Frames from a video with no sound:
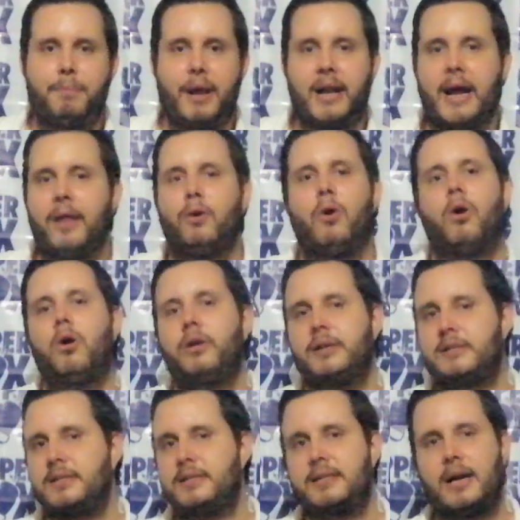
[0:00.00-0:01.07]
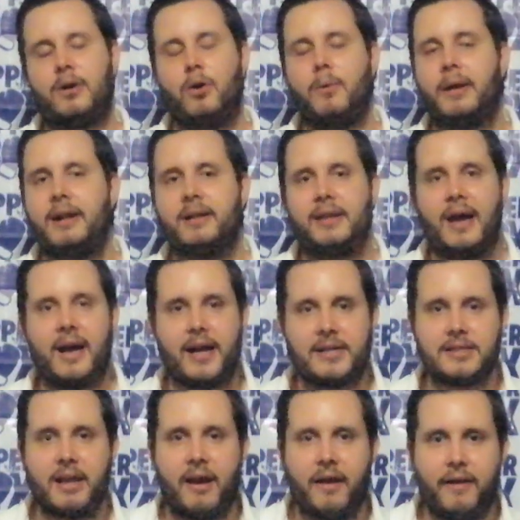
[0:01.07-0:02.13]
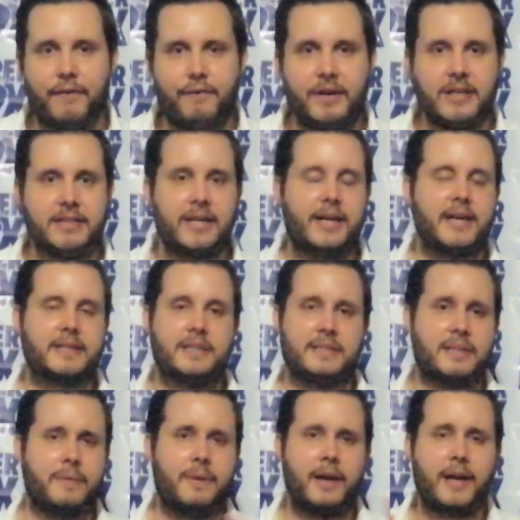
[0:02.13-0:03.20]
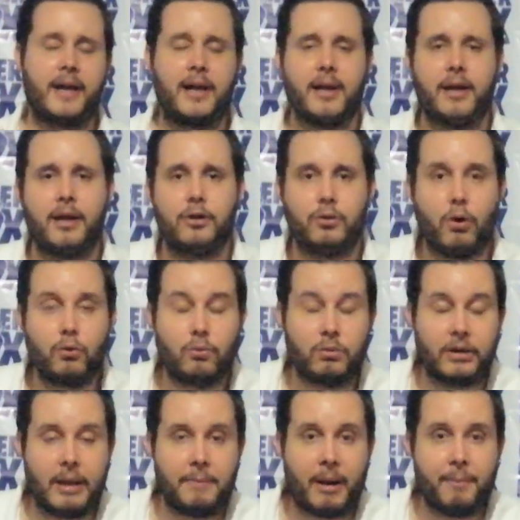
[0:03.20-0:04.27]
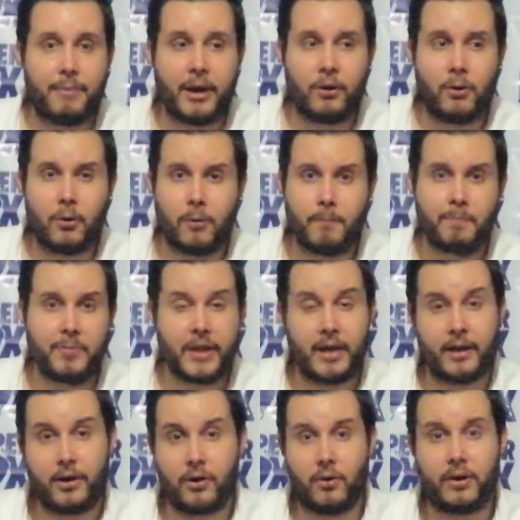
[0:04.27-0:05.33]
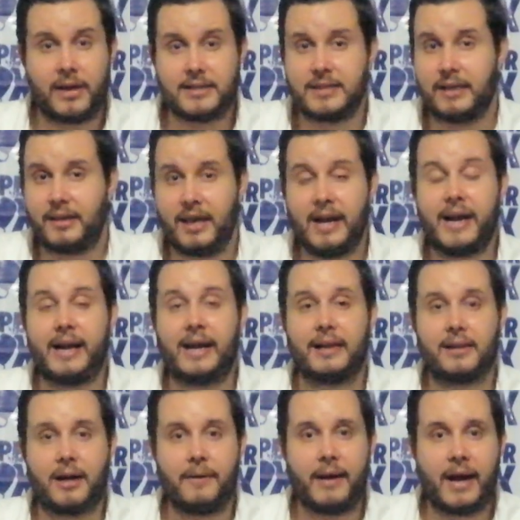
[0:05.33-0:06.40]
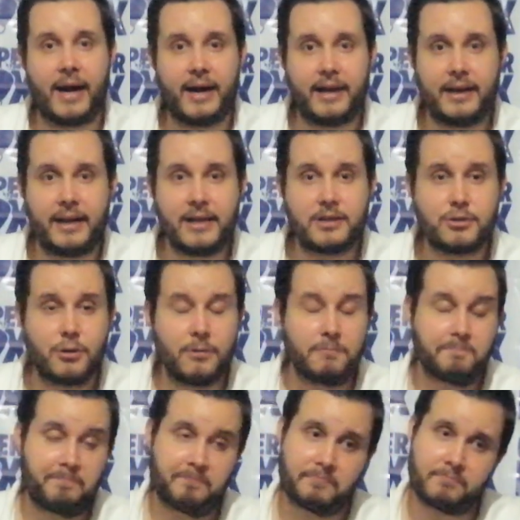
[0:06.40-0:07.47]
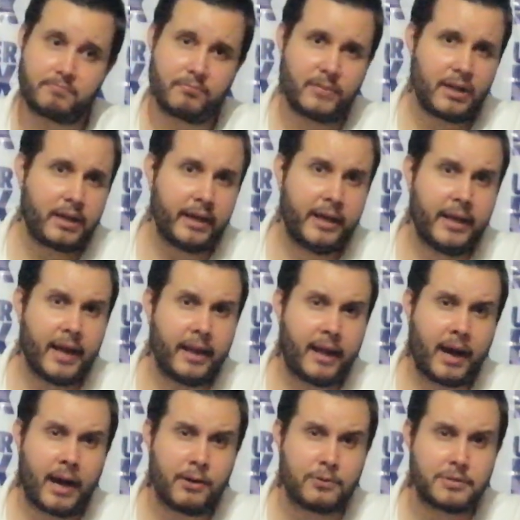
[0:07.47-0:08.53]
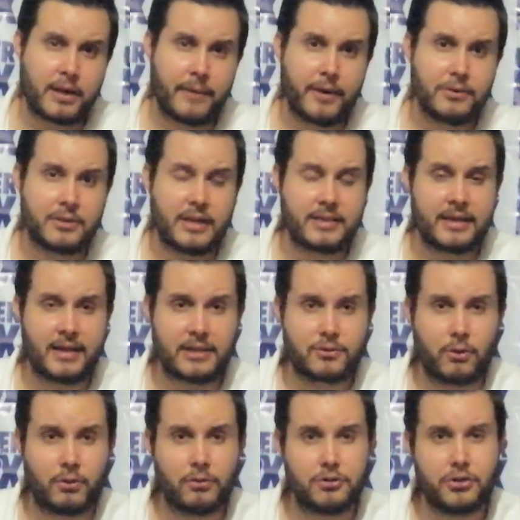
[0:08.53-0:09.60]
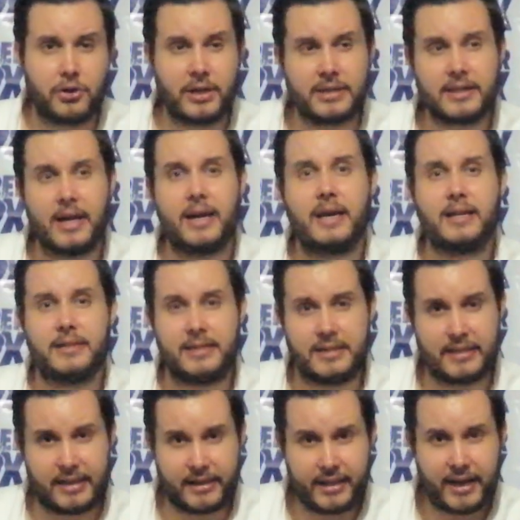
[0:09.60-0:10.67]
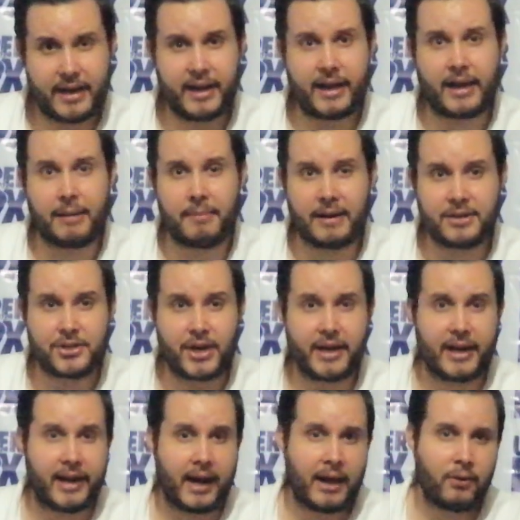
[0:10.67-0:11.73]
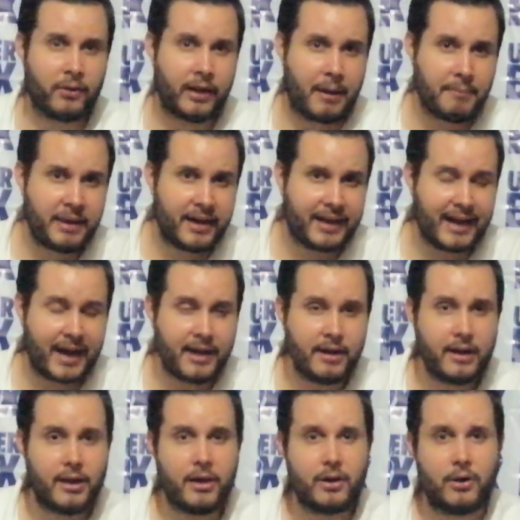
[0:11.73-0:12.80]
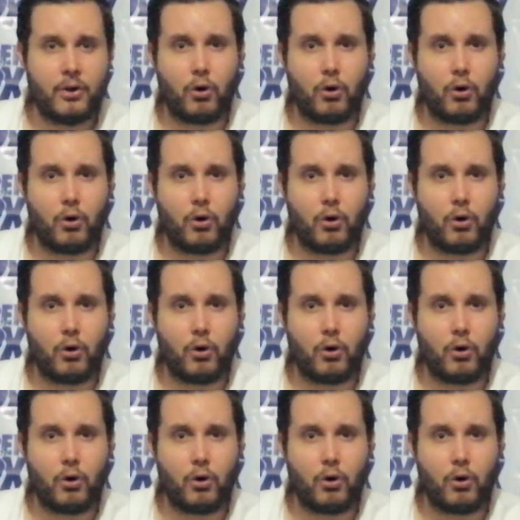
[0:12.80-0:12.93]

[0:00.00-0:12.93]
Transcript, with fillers: un peleador y sí sacó ventajas físicas y se viene todo un tema. Pero creo que se tiene que trabajar en eso y ya háganos saber ustedes en las conclusiones si se tiene que manchar el legado de Amir Khan